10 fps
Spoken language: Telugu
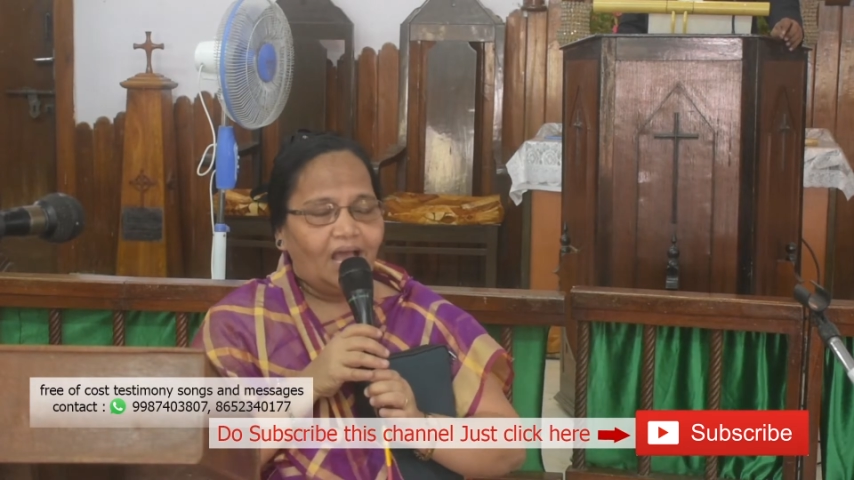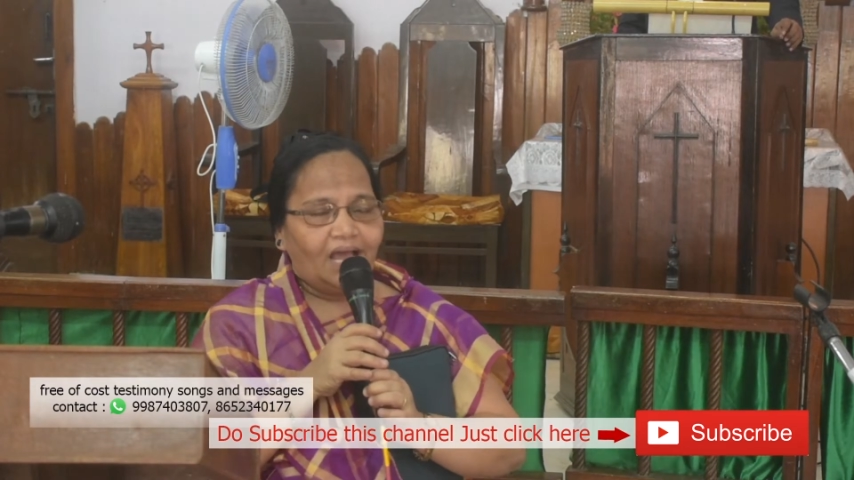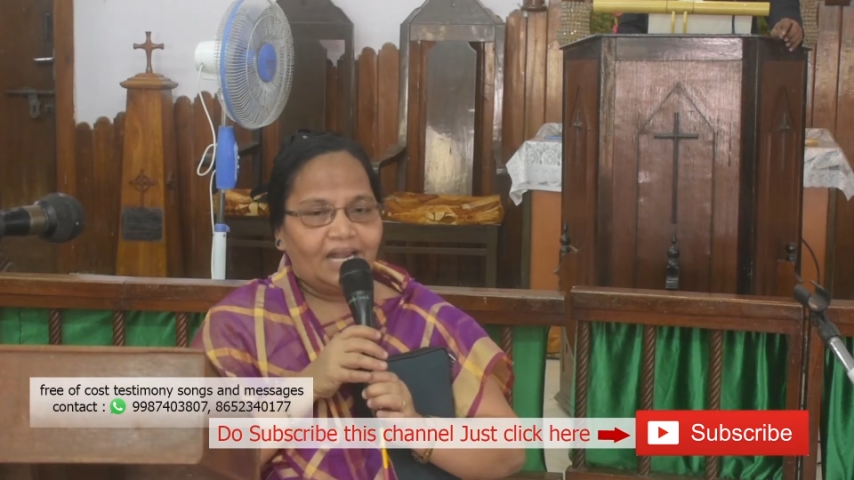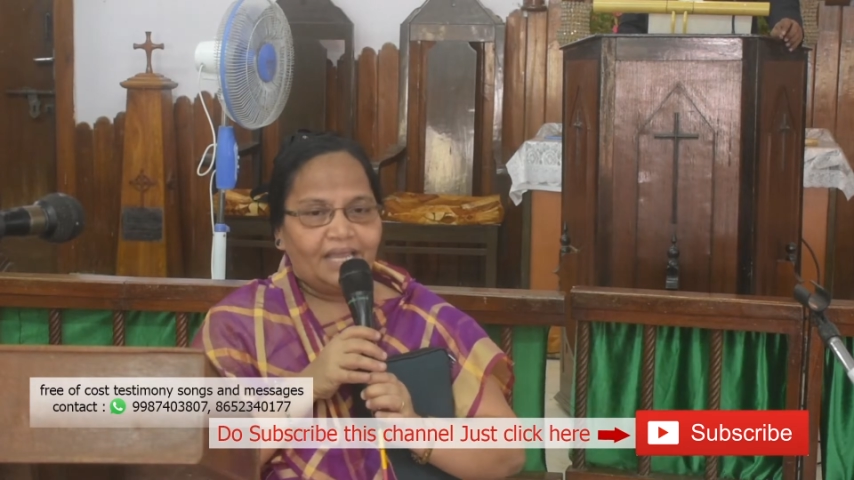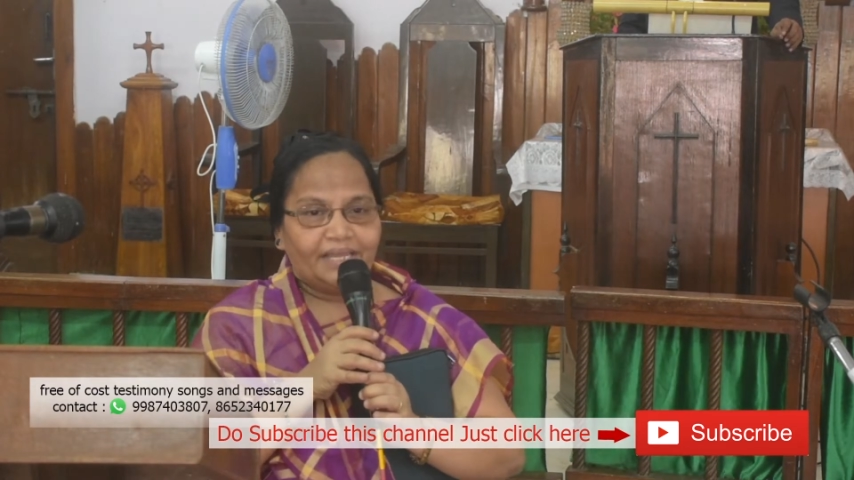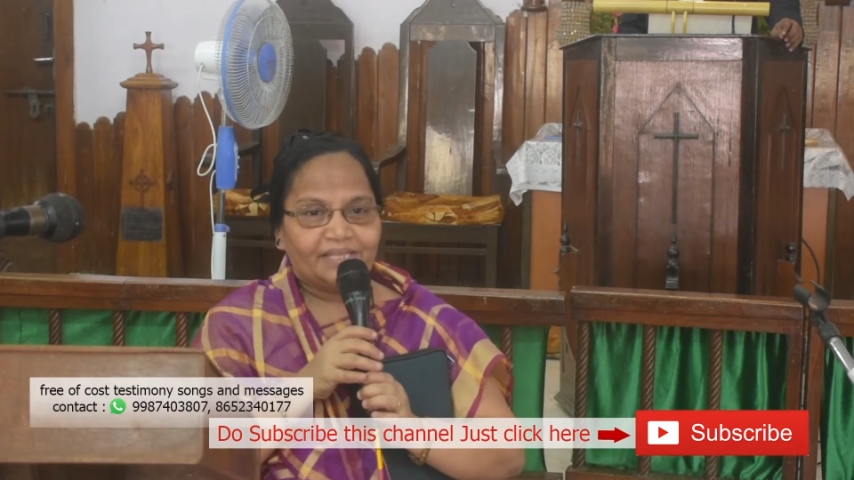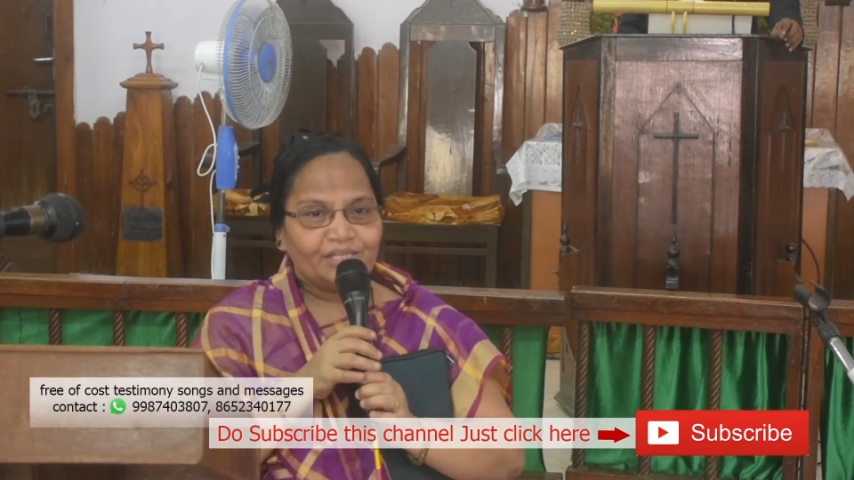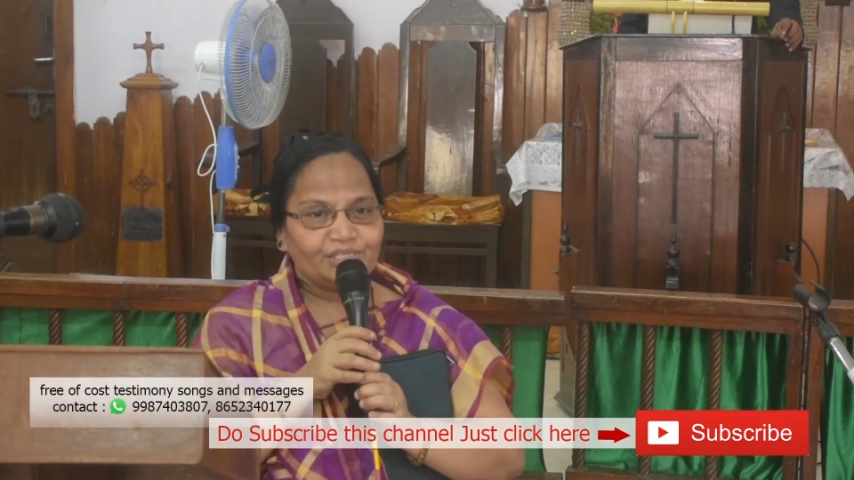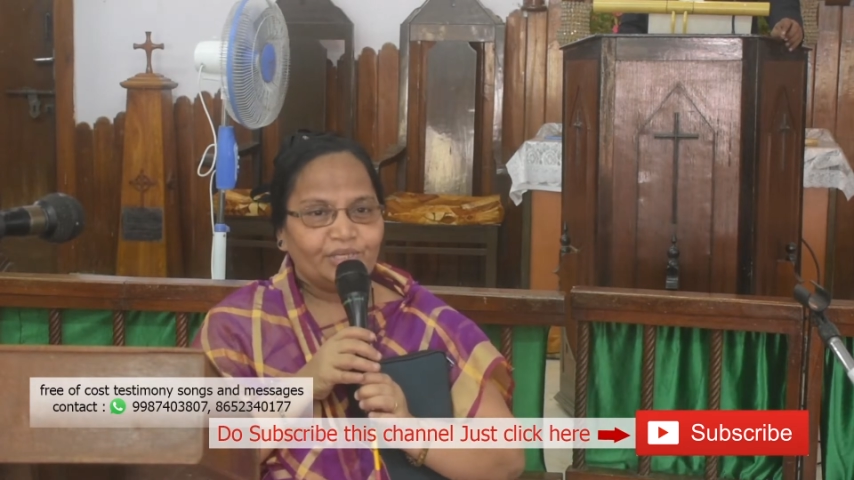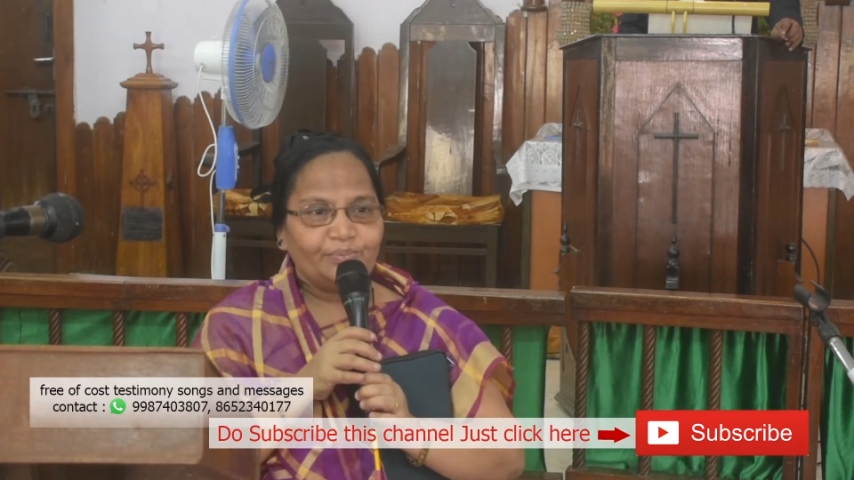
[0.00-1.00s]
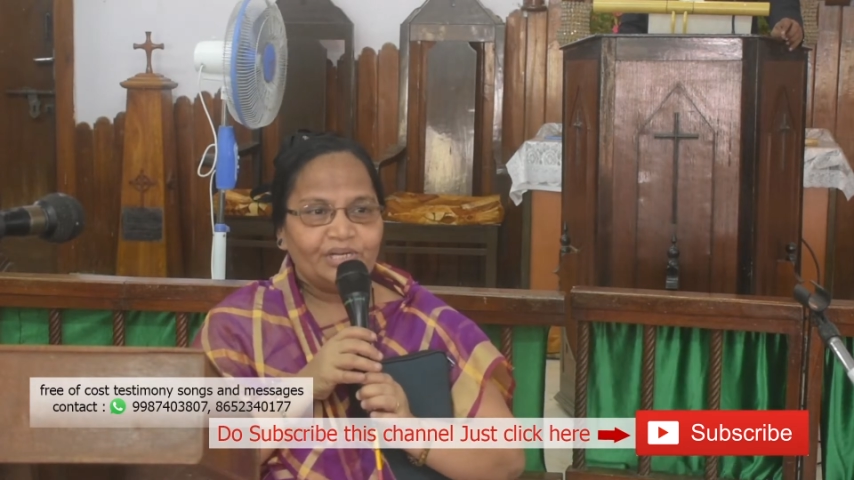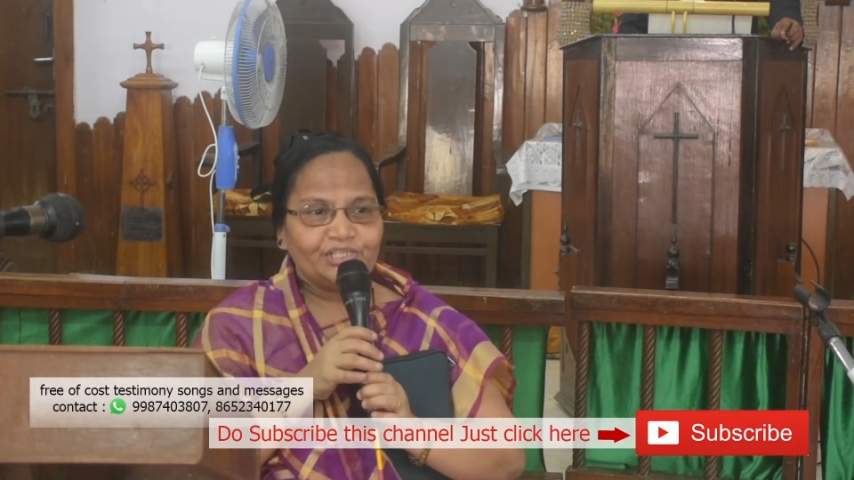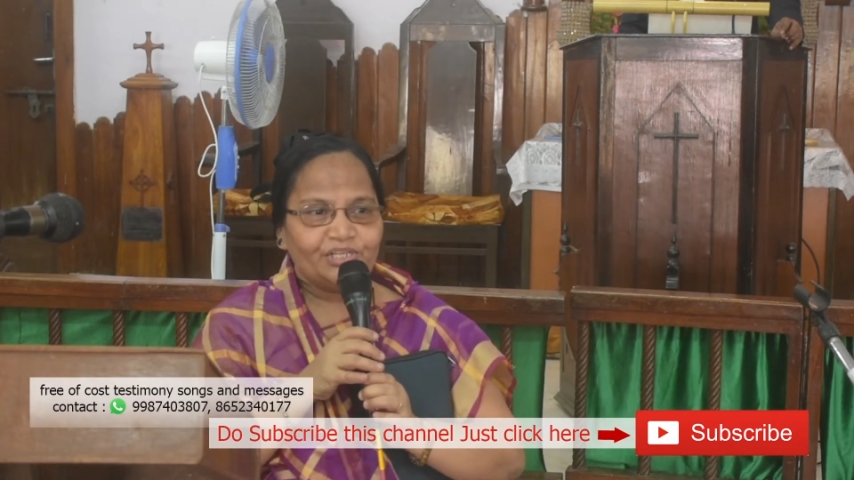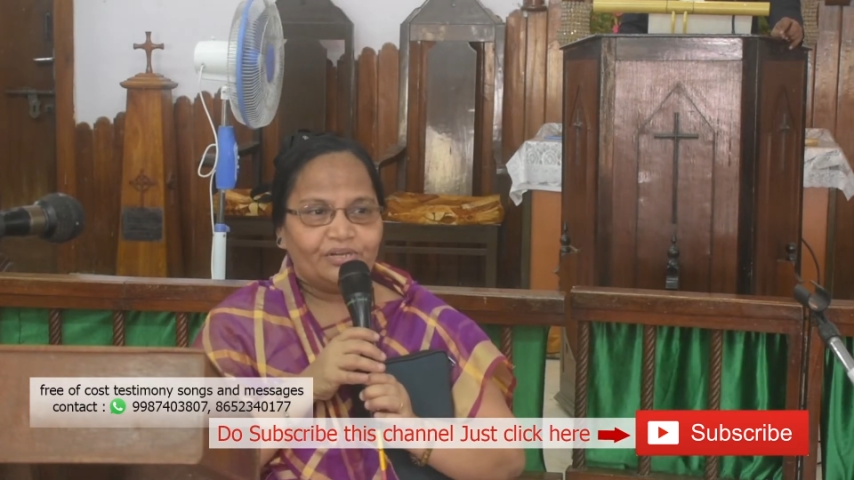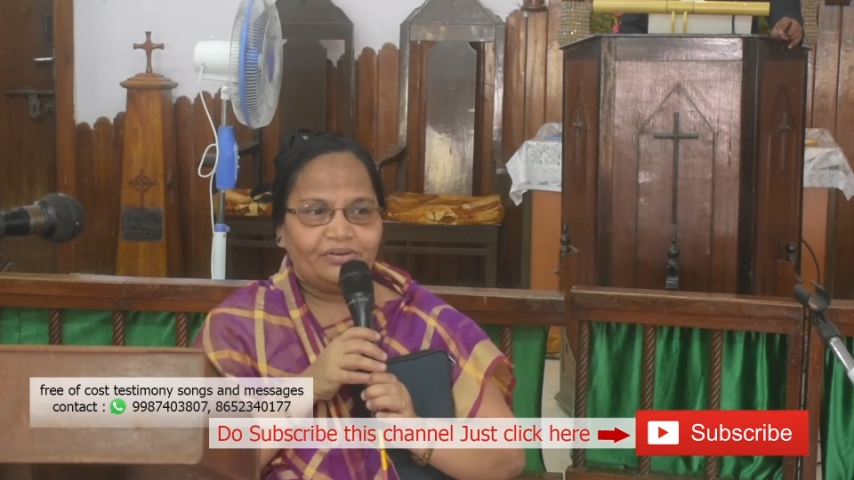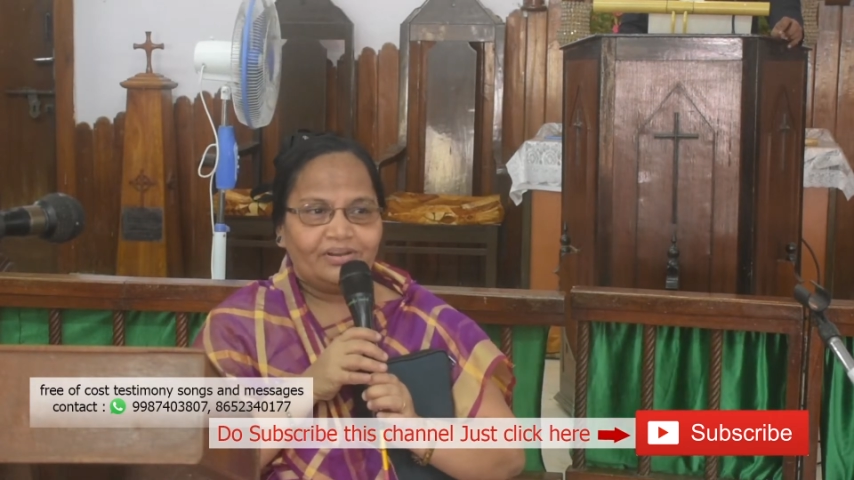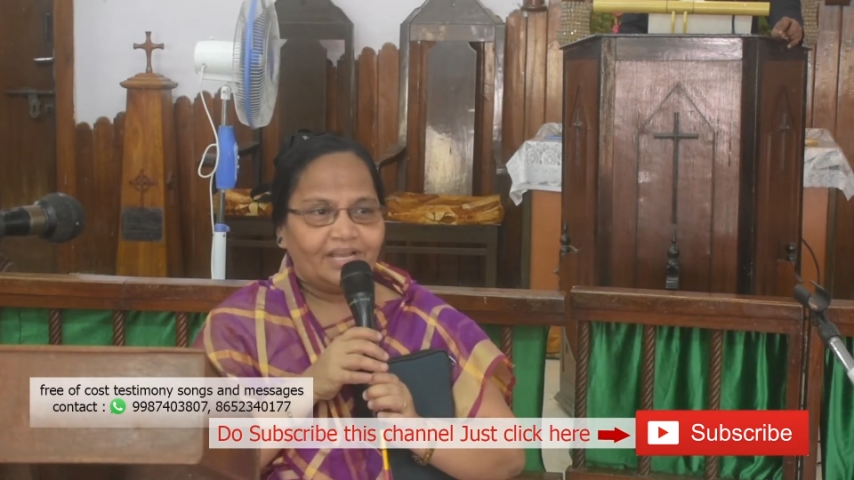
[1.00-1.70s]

అలా ఎంతసేపు ఏడ్చానో